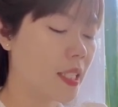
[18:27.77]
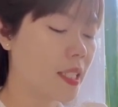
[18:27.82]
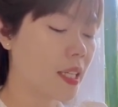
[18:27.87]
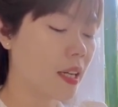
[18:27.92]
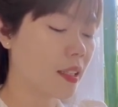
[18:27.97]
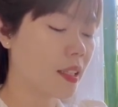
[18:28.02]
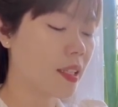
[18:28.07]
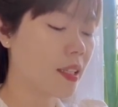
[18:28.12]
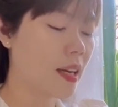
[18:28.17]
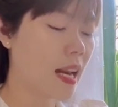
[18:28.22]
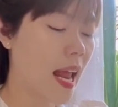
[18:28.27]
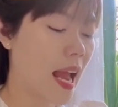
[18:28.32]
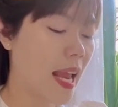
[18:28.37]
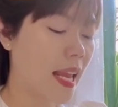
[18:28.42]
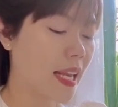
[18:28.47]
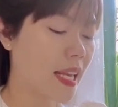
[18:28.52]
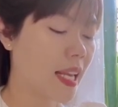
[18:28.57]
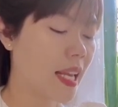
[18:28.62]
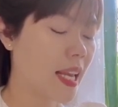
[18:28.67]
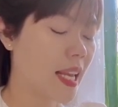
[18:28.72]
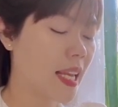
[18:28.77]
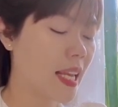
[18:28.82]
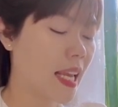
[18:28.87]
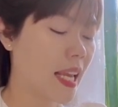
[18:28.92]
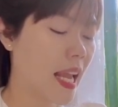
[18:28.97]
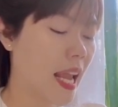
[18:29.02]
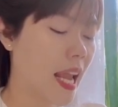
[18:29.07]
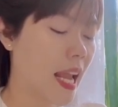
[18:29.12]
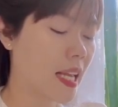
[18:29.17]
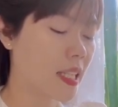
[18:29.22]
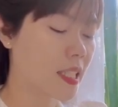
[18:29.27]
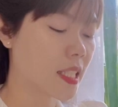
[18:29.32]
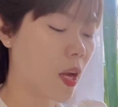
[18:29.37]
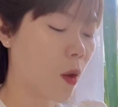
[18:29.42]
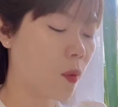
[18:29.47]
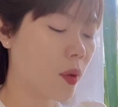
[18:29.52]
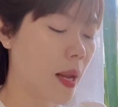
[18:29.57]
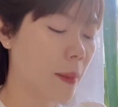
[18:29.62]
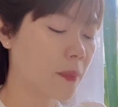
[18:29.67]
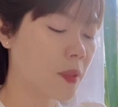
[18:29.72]
chợt nhớ lại kỳ nghỉ hè
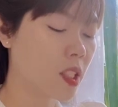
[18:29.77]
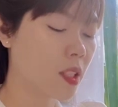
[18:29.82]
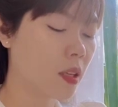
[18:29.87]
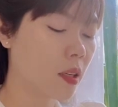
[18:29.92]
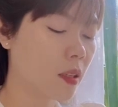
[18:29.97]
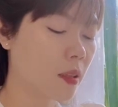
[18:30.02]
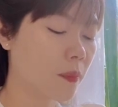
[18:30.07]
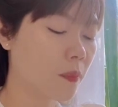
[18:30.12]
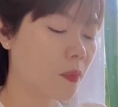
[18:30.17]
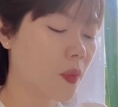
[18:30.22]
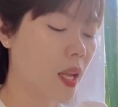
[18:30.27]
6 năm trước.